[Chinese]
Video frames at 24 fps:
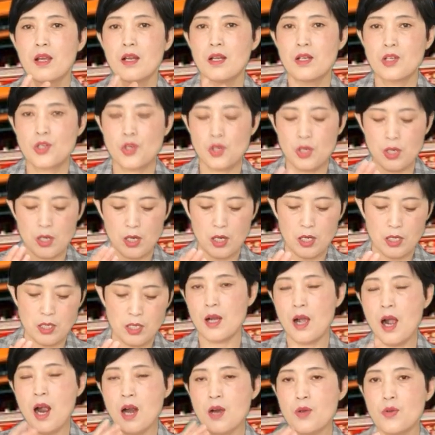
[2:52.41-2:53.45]
是
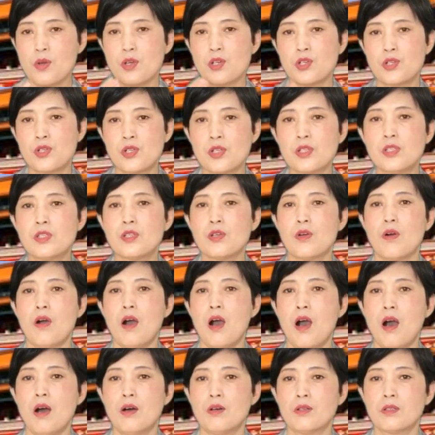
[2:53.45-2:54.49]
二月十九
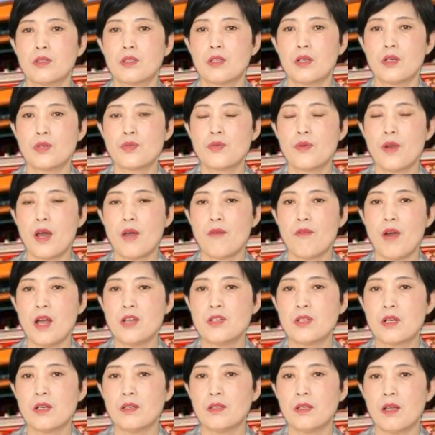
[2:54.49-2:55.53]
号得出来
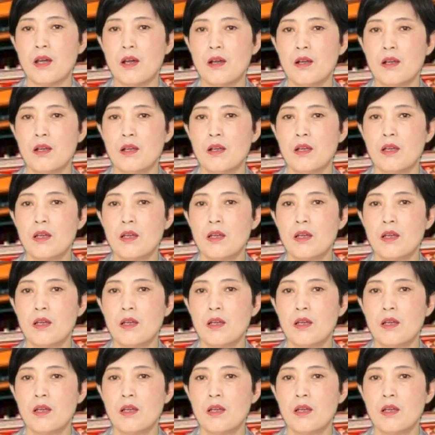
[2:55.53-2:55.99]
完成的，